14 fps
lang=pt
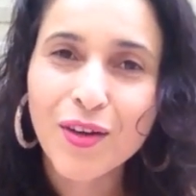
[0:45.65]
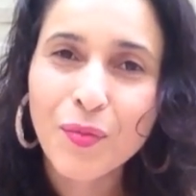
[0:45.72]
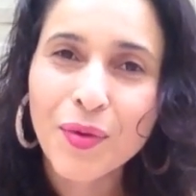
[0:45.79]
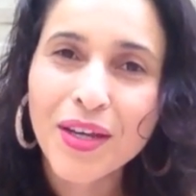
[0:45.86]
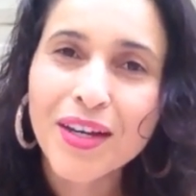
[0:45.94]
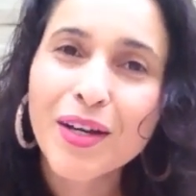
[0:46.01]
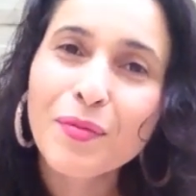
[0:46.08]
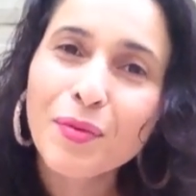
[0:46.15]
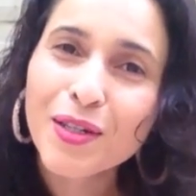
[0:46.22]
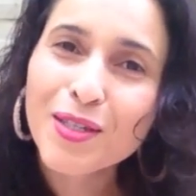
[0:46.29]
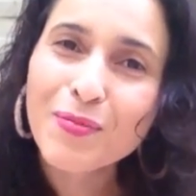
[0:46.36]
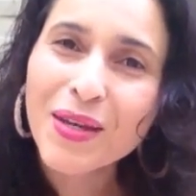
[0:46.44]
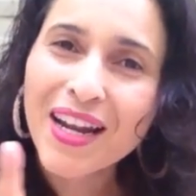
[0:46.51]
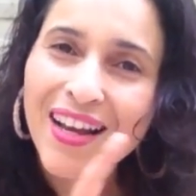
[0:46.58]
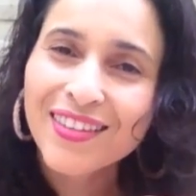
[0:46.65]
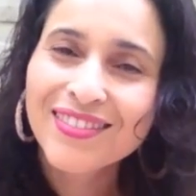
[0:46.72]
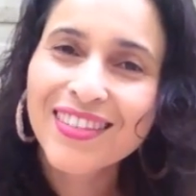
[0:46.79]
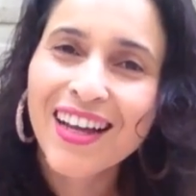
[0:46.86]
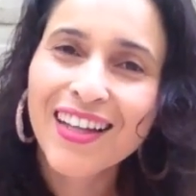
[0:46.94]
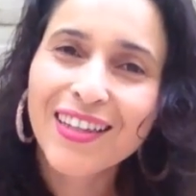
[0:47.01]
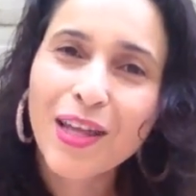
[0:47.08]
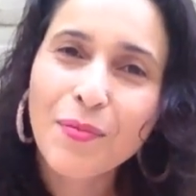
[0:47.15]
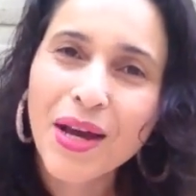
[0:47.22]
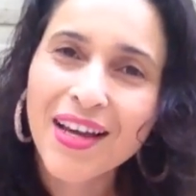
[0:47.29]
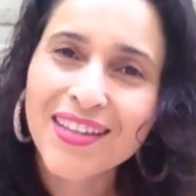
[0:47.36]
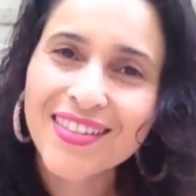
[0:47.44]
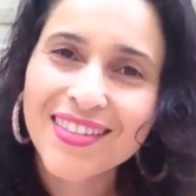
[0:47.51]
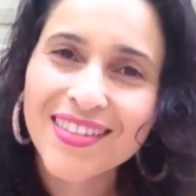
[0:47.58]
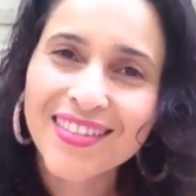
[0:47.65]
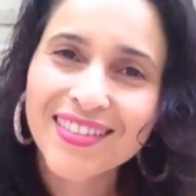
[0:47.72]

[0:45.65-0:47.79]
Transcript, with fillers: Não perca por esperar. Até mais!